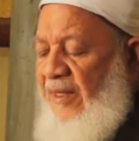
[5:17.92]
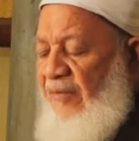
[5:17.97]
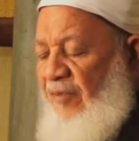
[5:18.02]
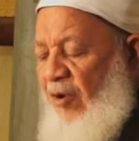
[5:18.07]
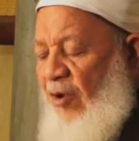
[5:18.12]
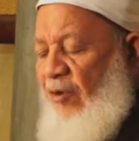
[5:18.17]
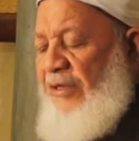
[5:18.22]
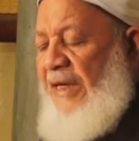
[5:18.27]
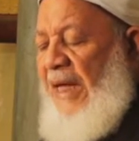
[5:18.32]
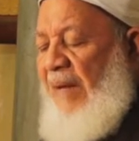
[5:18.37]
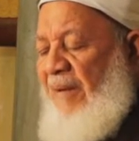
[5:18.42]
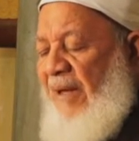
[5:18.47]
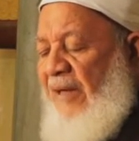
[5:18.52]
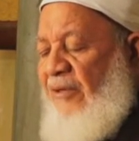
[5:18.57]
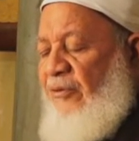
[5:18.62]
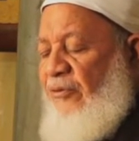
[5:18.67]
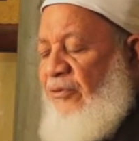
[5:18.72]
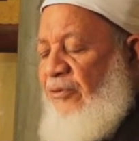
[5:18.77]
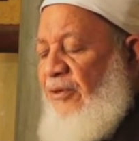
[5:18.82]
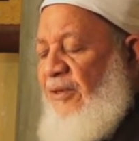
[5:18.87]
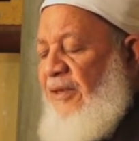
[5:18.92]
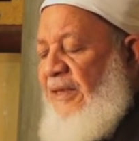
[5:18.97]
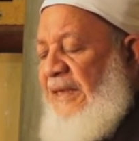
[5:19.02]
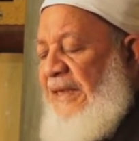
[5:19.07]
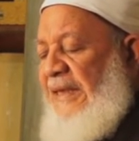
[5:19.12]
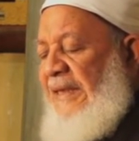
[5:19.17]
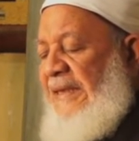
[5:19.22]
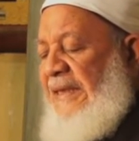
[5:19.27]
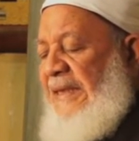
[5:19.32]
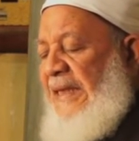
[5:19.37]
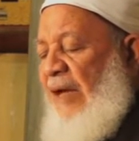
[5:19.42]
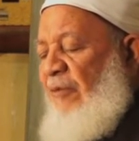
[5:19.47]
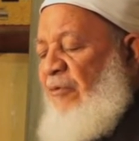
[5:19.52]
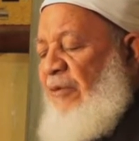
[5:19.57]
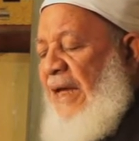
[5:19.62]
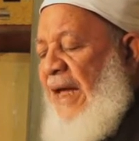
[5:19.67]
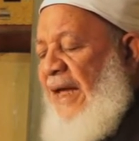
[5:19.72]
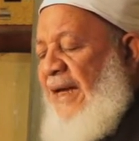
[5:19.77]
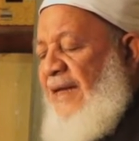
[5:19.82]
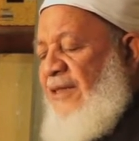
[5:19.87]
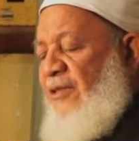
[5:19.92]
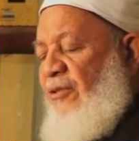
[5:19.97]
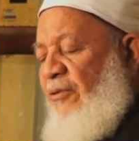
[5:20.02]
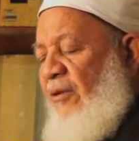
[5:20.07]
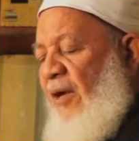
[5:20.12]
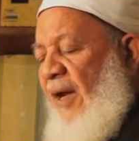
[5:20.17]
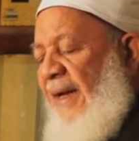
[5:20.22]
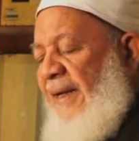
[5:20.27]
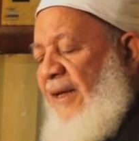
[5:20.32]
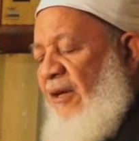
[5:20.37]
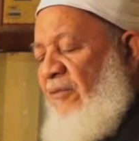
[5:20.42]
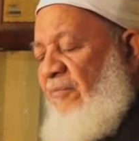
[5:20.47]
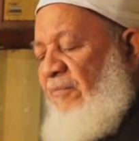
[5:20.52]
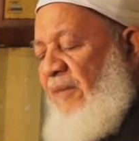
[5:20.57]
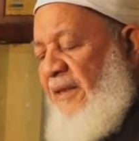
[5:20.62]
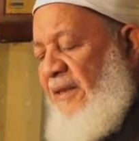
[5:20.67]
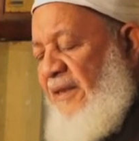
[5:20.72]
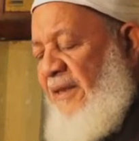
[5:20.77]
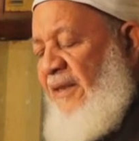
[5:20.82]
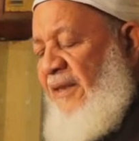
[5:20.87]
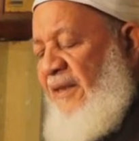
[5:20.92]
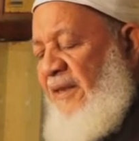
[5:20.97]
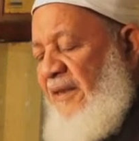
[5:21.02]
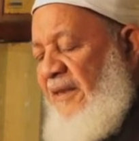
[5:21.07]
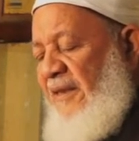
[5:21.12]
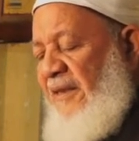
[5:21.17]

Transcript: فهنا برضو لولا أن أشق على أمتي